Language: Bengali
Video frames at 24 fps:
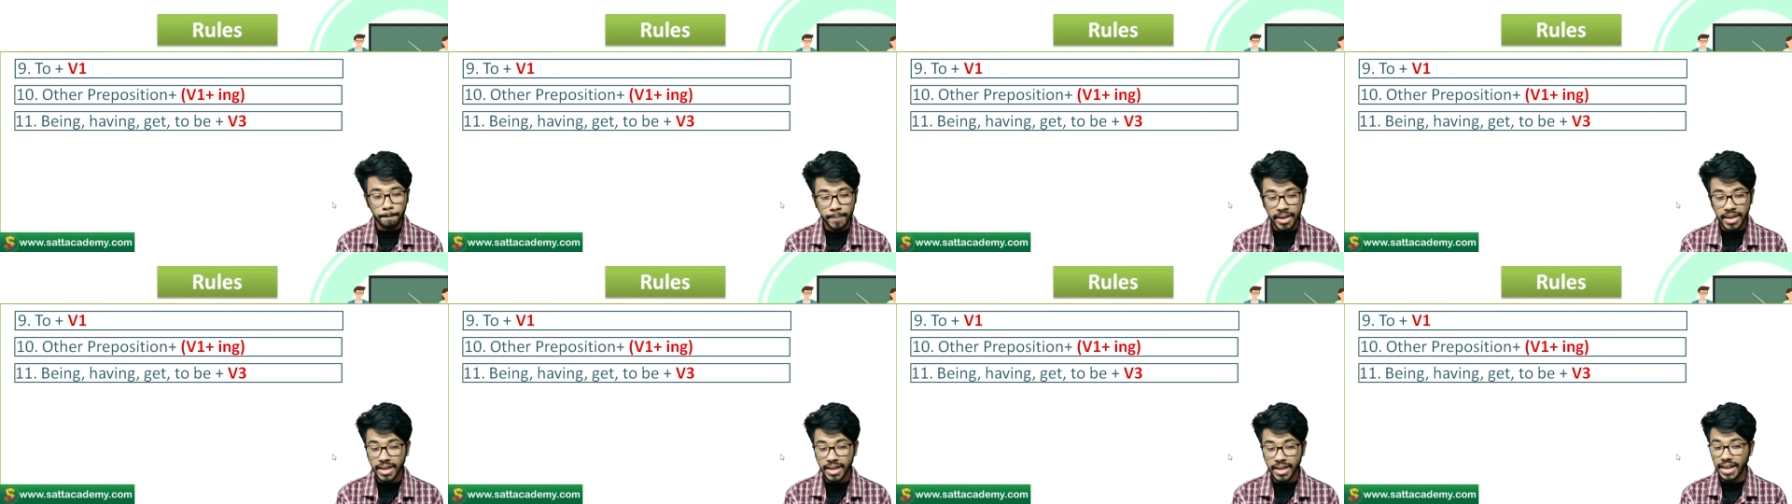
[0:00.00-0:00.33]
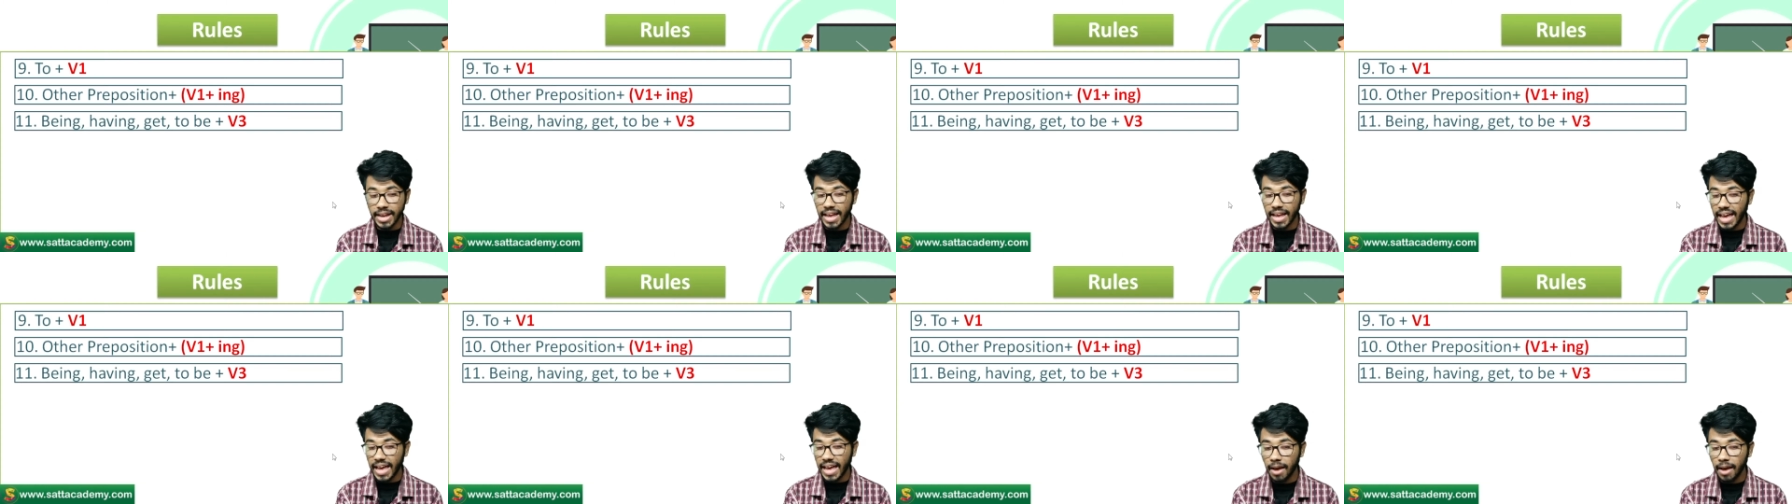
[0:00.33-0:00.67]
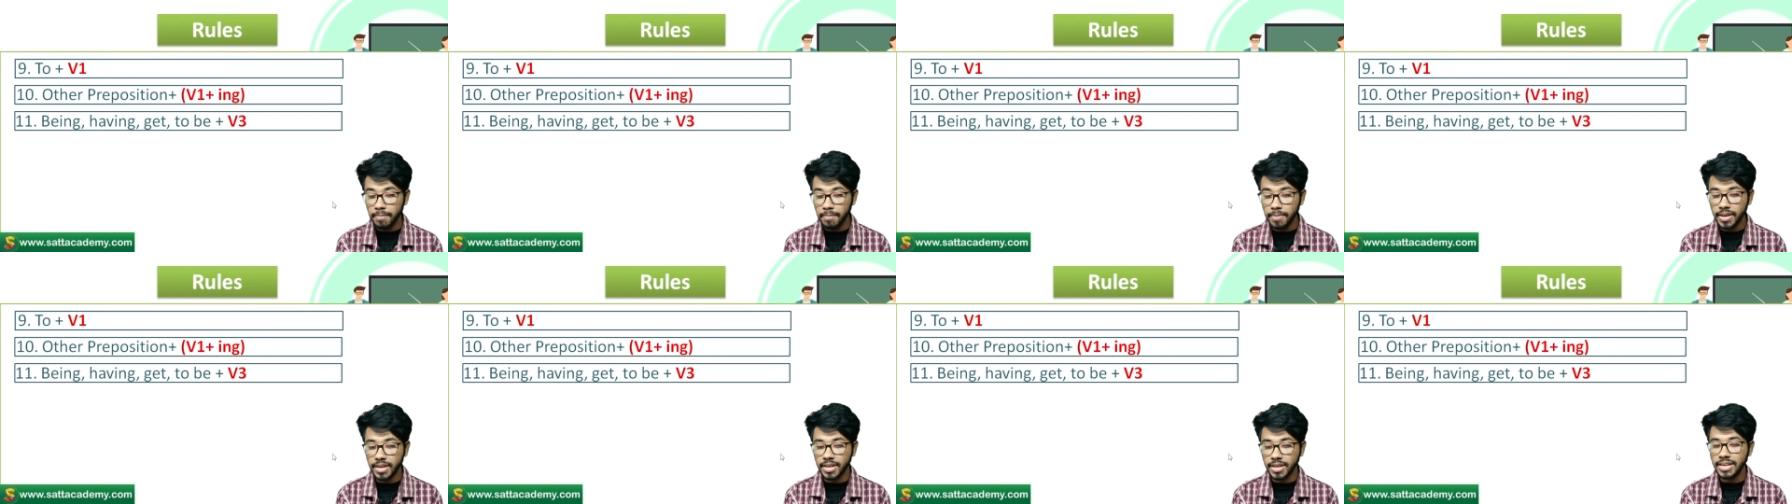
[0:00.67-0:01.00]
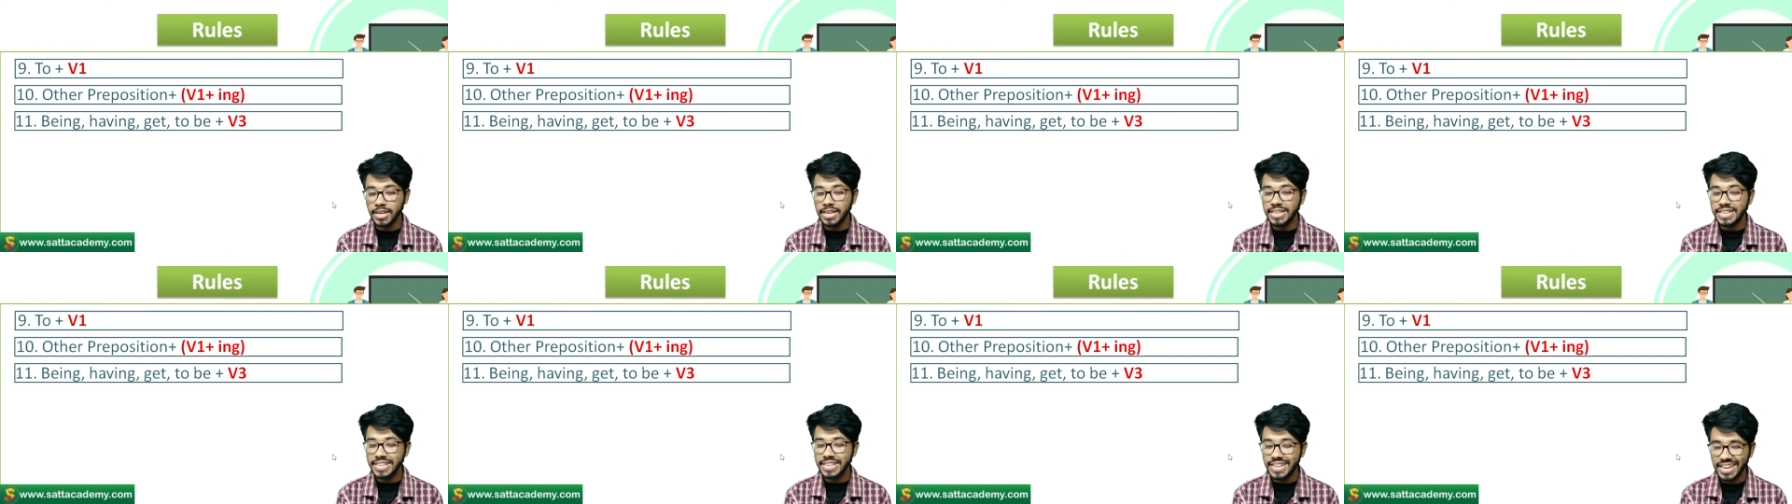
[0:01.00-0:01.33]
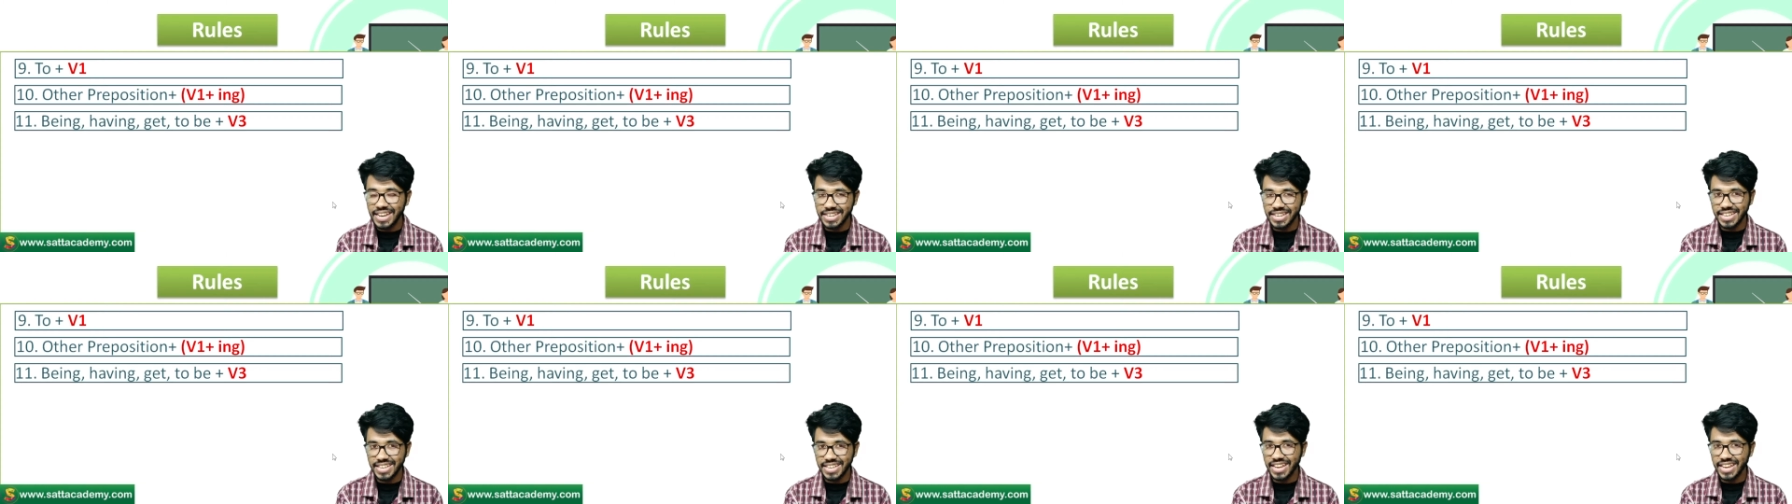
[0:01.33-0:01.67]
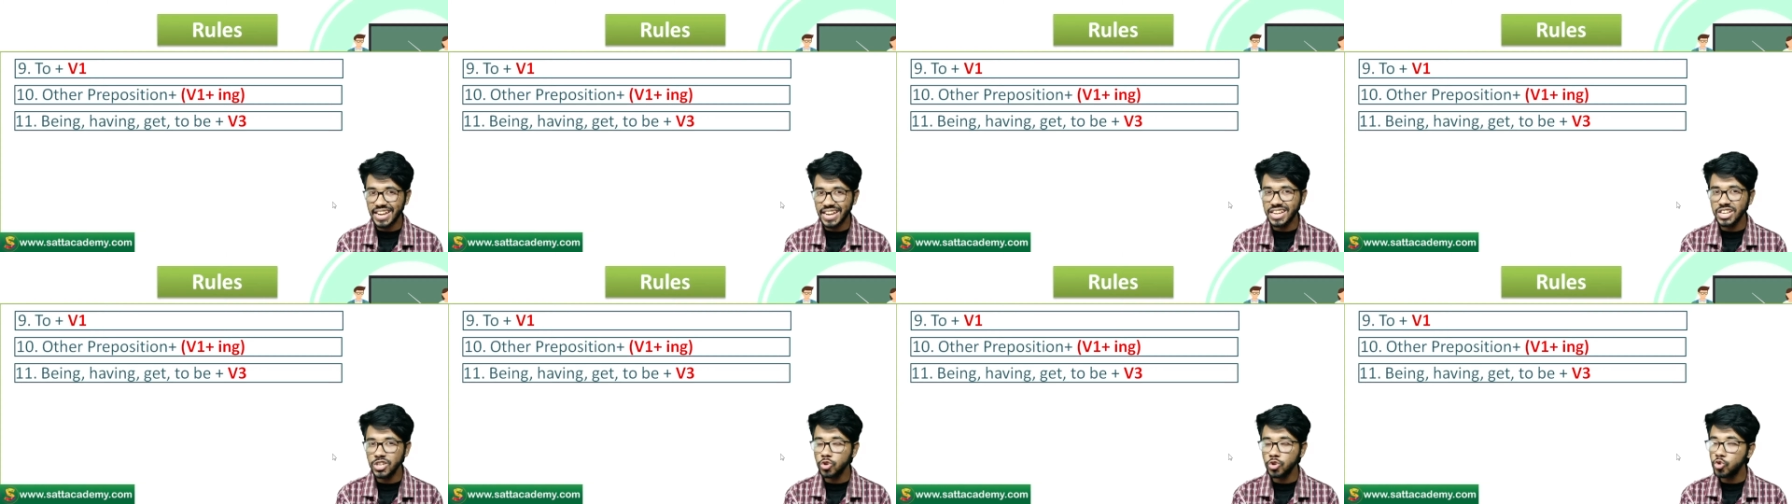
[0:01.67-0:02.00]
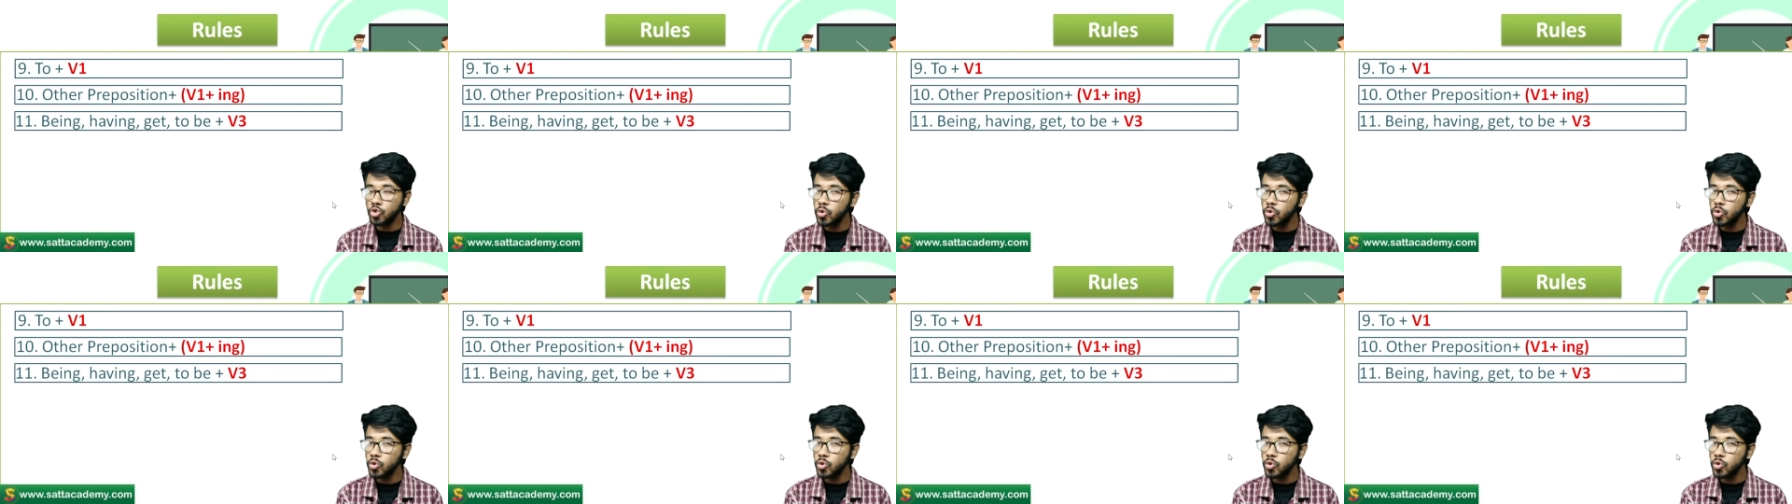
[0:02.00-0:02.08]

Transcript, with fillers: বিং হ্যাভিং গেট এখানে